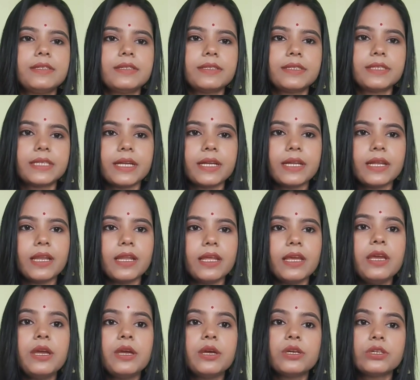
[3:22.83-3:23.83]

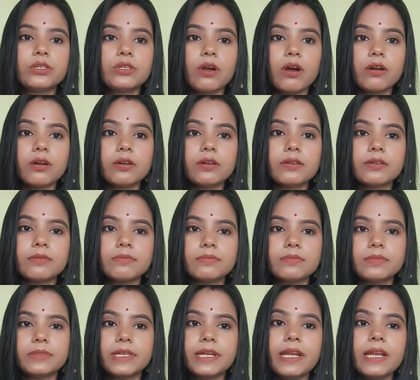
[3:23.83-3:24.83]
চ্যানেলে শর্ট
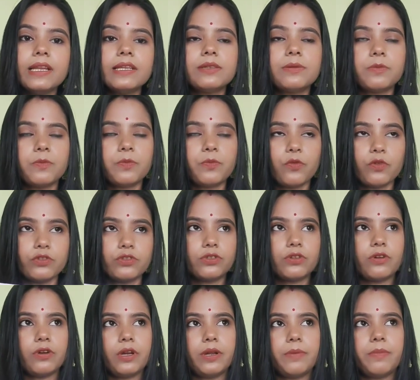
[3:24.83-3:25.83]
রিলস পোস্ট
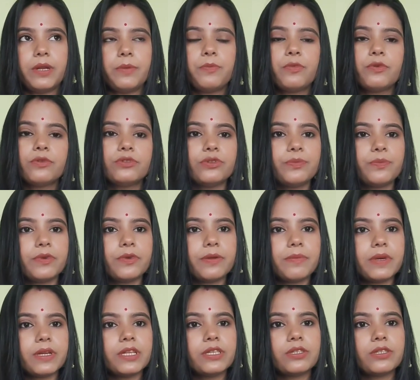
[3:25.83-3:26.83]
করে মানে প্রচুর
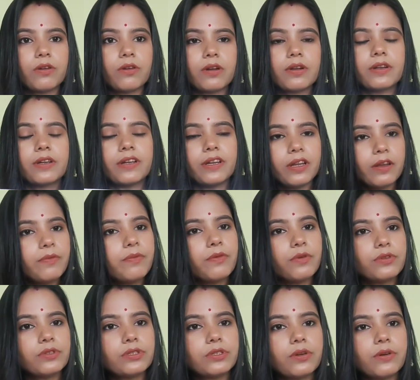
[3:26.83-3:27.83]
পরিমাণে শর্ট রিল
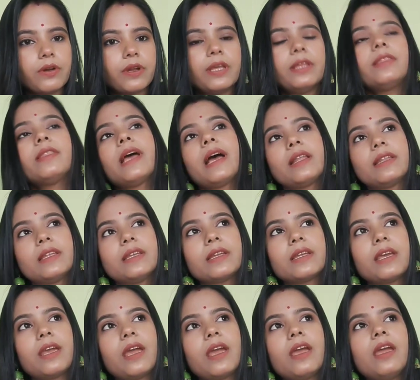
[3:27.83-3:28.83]
পোস্ট করে
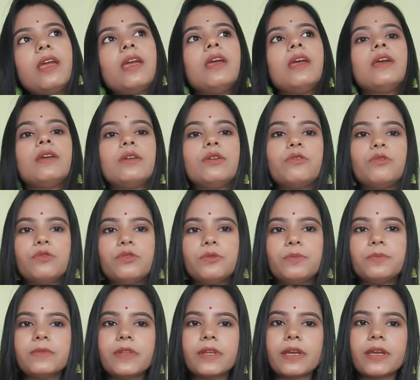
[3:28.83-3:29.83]
তাদেরকে
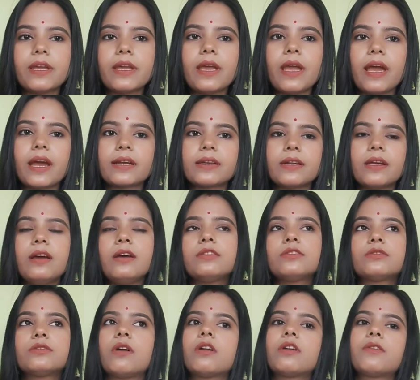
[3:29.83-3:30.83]
ইউটিউব থেকে একটা
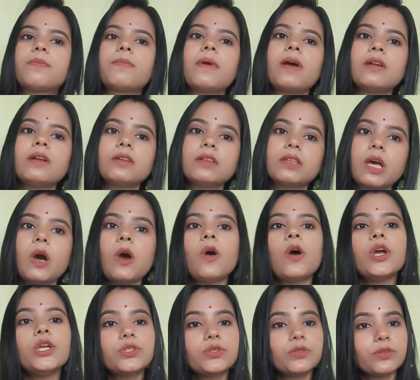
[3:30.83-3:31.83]
শর্ট ফান্ড দেওয়া
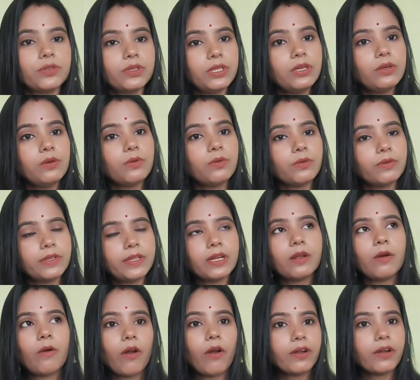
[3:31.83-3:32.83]
হয় যদি
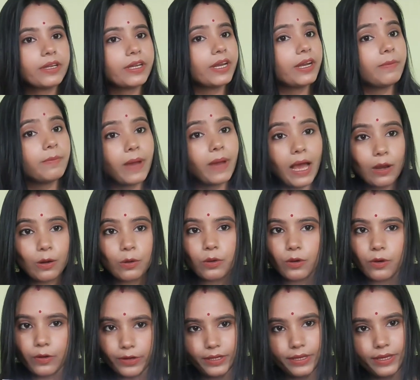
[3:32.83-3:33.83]
ওদের কন্টেন্ট ভালো
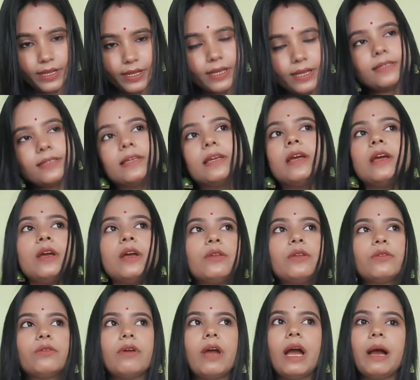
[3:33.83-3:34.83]
হয় ঠিক আছে
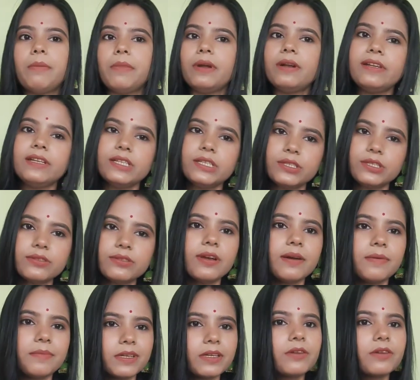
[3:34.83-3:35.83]
তো আমার
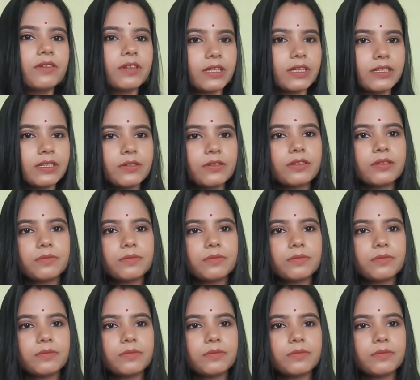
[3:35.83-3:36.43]
নিশ্চয়ই আমার কন্টেন্টটাও